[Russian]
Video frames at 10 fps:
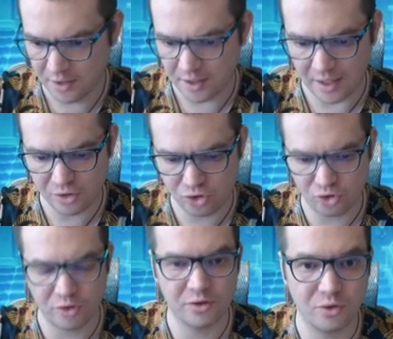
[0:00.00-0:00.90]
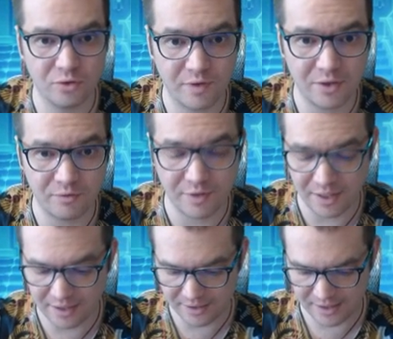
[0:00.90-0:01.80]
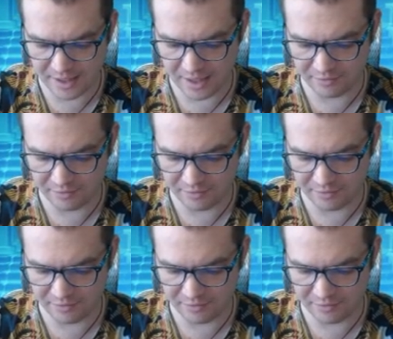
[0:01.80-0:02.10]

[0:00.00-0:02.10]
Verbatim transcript: Раз уж он до двойного элика теряет